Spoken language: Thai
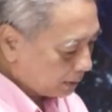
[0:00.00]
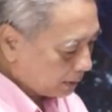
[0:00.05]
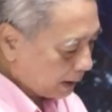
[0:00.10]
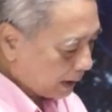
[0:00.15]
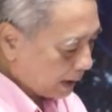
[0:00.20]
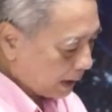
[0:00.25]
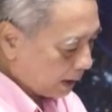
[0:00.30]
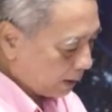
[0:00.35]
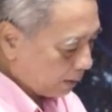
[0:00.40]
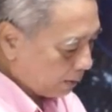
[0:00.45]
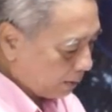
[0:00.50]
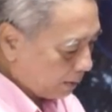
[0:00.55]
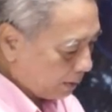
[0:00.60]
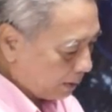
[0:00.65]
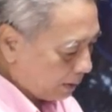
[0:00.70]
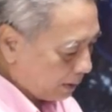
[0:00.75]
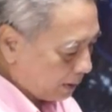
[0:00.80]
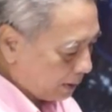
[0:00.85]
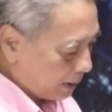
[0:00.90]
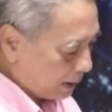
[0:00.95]
เก้า
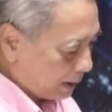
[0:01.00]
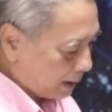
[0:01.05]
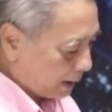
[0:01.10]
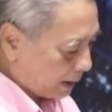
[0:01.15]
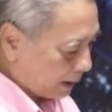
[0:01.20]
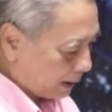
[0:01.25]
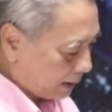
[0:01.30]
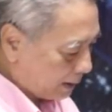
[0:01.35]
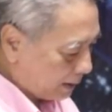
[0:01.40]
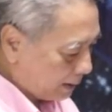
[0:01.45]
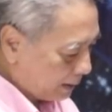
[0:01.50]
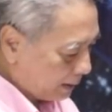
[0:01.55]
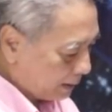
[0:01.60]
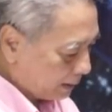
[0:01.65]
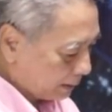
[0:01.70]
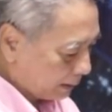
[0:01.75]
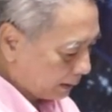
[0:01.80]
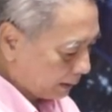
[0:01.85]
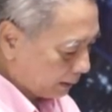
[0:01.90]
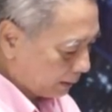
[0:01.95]
ห้า
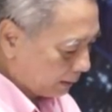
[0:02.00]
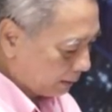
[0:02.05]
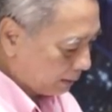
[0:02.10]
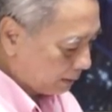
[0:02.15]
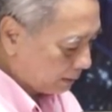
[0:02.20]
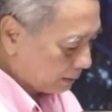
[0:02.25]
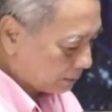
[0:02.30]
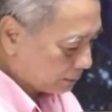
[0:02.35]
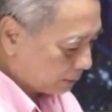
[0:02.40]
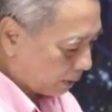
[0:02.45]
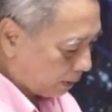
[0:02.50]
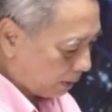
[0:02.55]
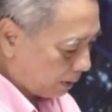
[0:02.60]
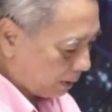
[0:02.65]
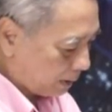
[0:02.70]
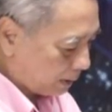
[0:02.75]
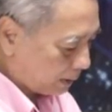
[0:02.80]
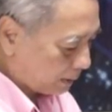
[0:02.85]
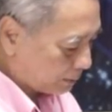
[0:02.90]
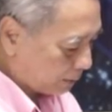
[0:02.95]
หนึ่งสอง
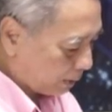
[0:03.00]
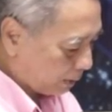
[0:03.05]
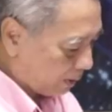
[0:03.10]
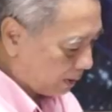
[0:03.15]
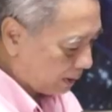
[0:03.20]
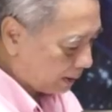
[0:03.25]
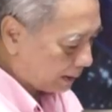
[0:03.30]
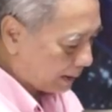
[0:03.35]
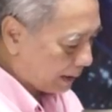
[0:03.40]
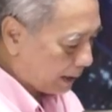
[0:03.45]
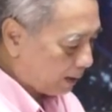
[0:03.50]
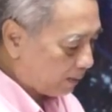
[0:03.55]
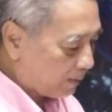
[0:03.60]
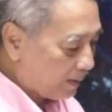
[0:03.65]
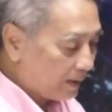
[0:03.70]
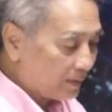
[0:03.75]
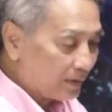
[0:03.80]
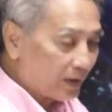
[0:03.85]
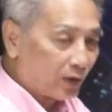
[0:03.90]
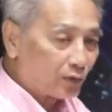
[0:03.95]
สองเก้า
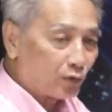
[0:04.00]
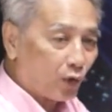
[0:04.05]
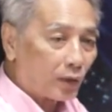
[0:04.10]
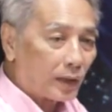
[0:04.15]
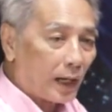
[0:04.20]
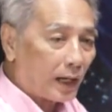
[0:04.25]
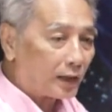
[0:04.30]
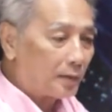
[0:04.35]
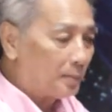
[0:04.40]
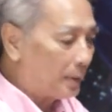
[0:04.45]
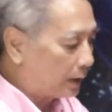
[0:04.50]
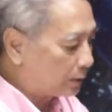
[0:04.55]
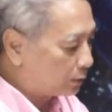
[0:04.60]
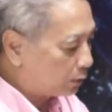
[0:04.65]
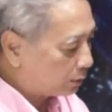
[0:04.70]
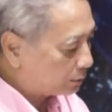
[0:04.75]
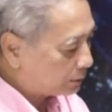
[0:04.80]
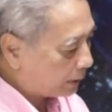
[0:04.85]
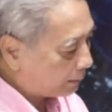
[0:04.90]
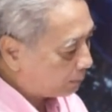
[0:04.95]
หนึ่งสองเก้าในเบอร์โท
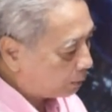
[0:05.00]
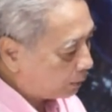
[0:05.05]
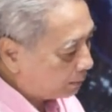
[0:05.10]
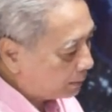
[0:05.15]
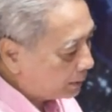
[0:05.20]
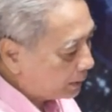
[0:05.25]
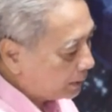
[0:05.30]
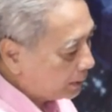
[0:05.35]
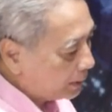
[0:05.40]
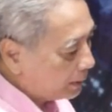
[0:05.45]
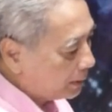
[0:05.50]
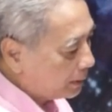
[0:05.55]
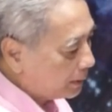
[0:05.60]
รศัพท์ผมเนี่ย